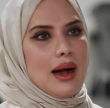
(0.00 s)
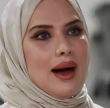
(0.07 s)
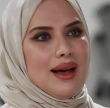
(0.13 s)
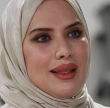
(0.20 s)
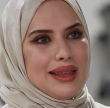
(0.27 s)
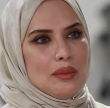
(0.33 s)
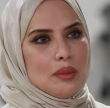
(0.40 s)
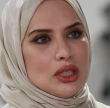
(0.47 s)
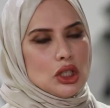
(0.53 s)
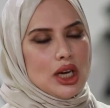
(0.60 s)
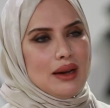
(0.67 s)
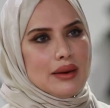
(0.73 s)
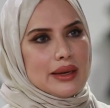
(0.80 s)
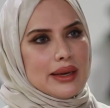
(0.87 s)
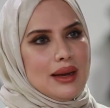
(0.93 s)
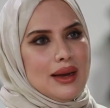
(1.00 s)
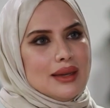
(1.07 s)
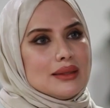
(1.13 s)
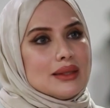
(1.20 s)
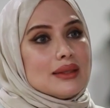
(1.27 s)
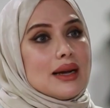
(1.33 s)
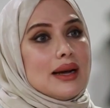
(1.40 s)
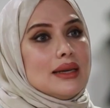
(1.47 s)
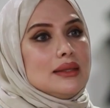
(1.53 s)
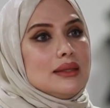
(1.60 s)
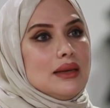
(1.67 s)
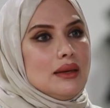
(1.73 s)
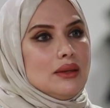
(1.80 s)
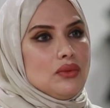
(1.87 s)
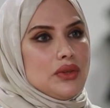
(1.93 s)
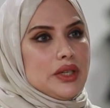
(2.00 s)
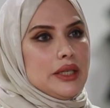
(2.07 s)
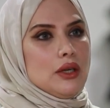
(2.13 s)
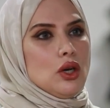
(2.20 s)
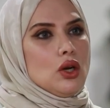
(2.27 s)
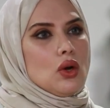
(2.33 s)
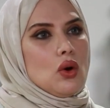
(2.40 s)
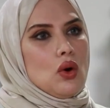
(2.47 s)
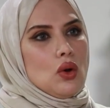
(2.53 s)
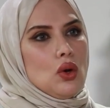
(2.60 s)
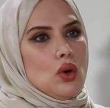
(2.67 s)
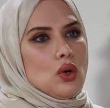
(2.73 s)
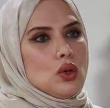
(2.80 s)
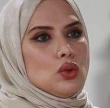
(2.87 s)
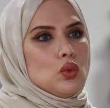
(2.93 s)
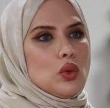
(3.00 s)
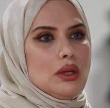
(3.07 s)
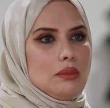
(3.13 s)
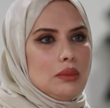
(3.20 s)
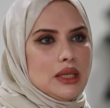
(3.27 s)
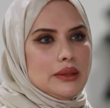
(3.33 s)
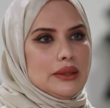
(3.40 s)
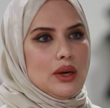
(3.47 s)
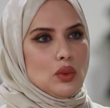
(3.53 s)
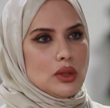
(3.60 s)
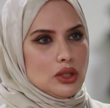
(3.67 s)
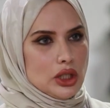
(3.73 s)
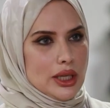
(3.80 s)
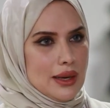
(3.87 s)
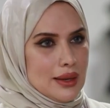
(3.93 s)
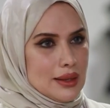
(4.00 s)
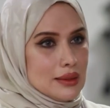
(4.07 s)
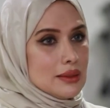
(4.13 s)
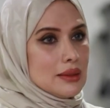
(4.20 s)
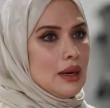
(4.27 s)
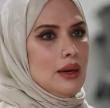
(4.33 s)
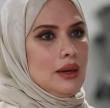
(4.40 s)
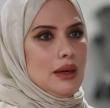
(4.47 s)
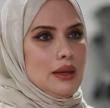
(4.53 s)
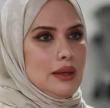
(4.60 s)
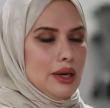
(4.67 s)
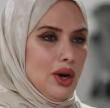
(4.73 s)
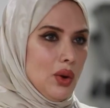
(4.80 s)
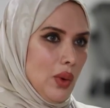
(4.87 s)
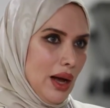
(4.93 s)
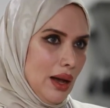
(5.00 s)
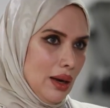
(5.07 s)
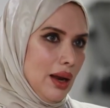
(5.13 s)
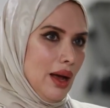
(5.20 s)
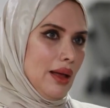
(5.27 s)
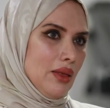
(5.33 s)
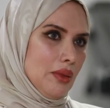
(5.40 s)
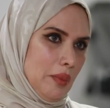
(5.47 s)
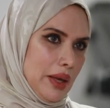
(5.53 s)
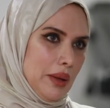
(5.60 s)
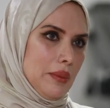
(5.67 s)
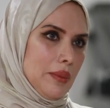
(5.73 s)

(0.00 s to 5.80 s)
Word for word: هذه المشاعر كلها تتخزن في القولون والمعده والجهاز صحيح. اللي هو الهضمي